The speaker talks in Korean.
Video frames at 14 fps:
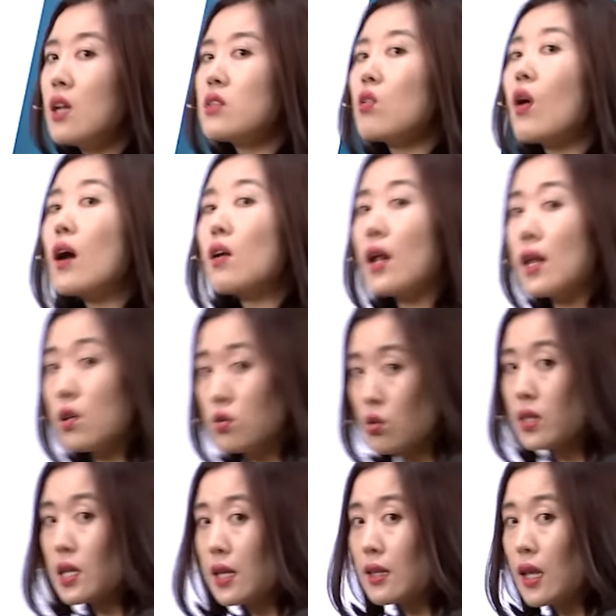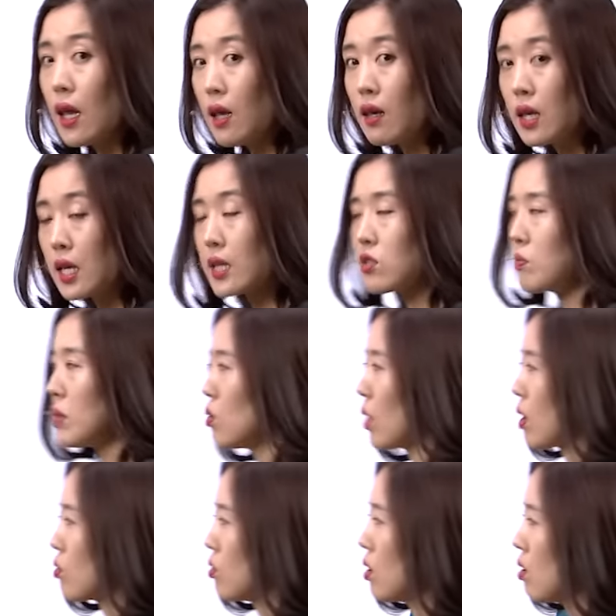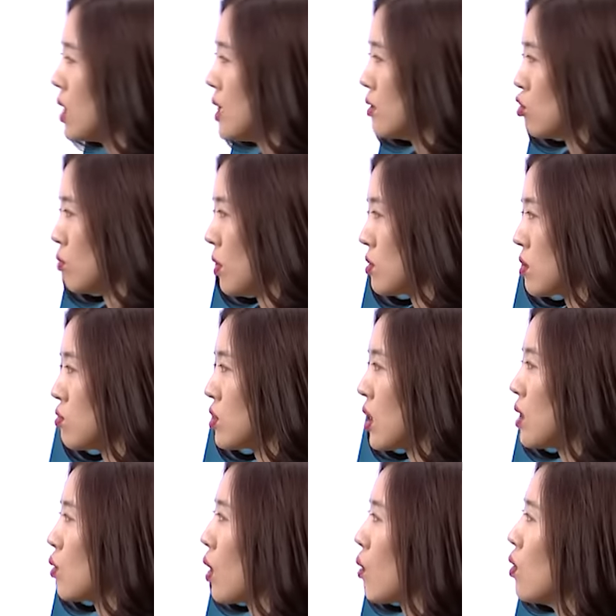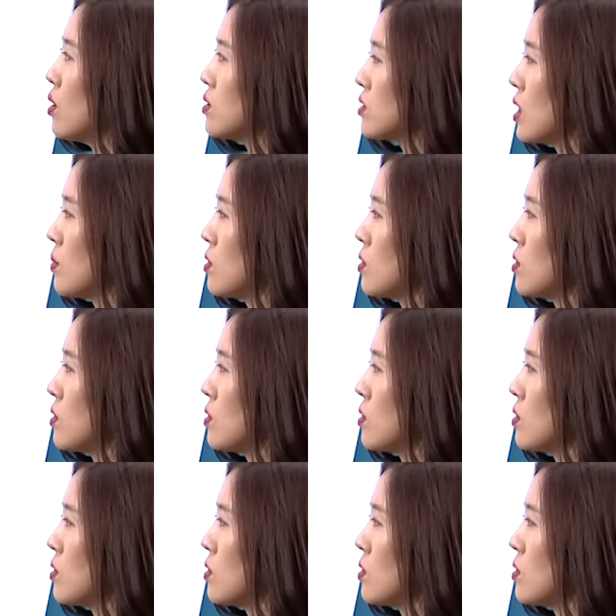너가 그걸 알려줘 애들한테 이렇게 해서 B로 갔고요. 두 번째 문제 A로 가고 세